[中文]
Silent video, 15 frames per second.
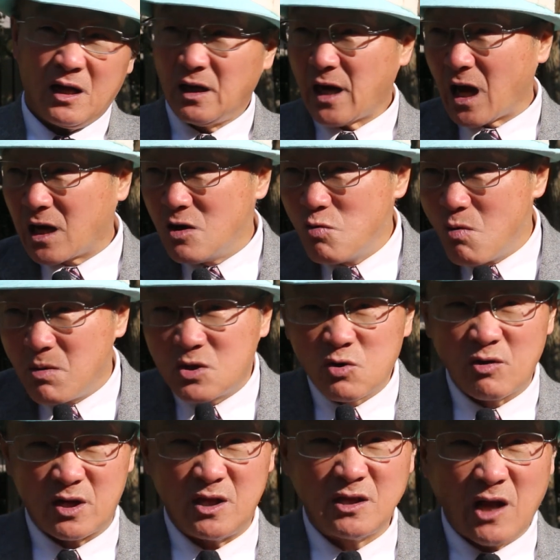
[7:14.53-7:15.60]
来跟我们
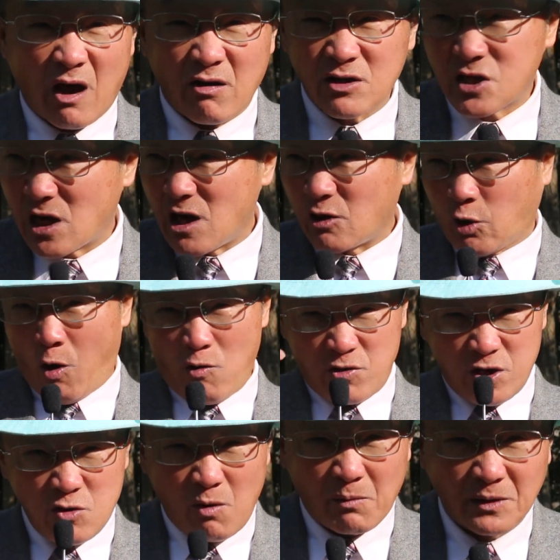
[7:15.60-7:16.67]
做领导，想要统
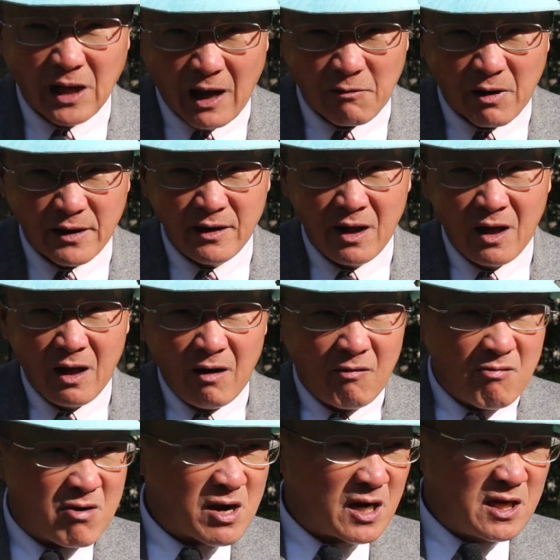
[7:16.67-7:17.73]
一我们台湾。
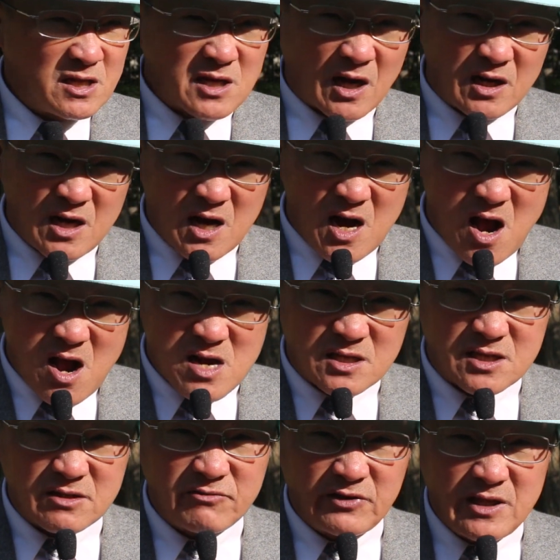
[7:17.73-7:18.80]
我跟你讲，你那个二
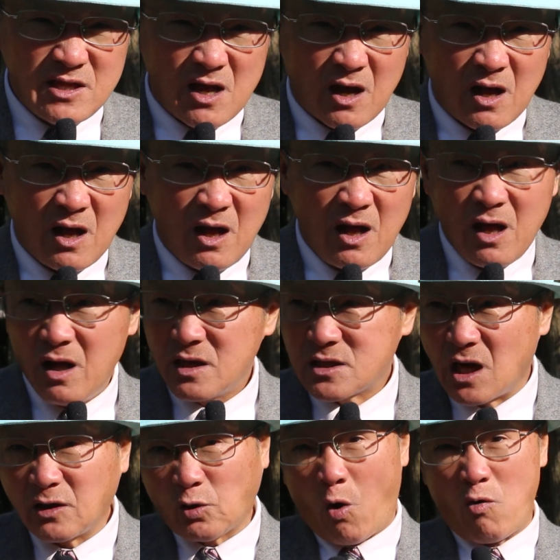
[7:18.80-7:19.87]
十分的，
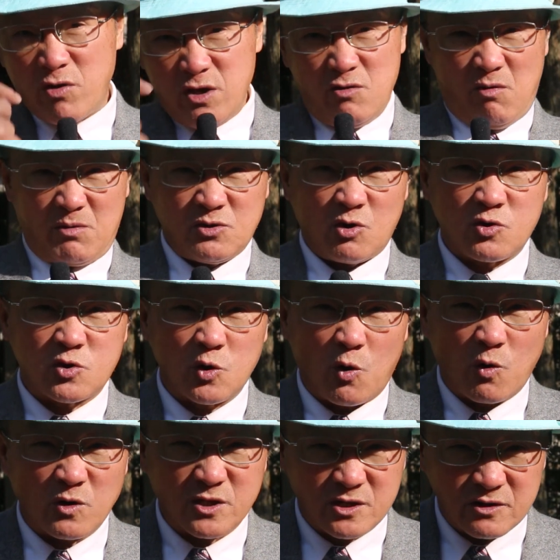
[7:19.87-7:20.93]
想统一我们这种
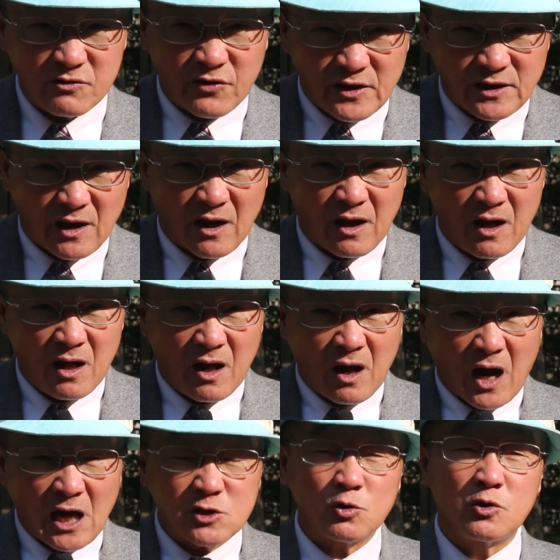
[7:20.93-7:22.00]
九十分的
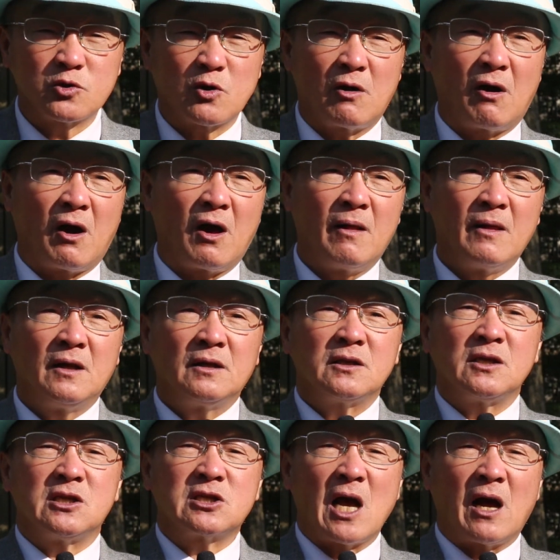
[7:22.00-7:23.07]
啊！所以说哈，
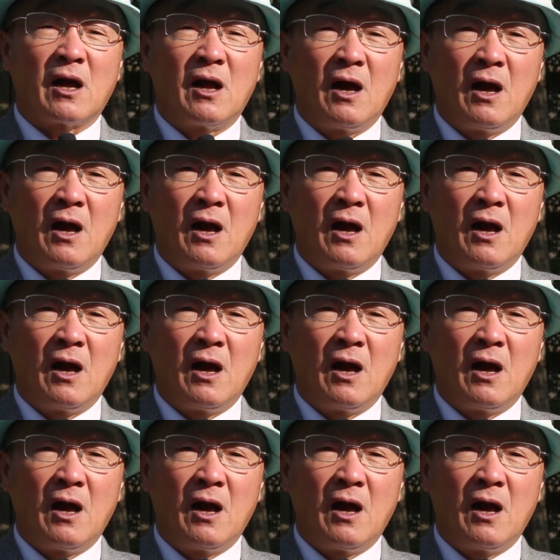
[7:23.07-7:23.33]
以上，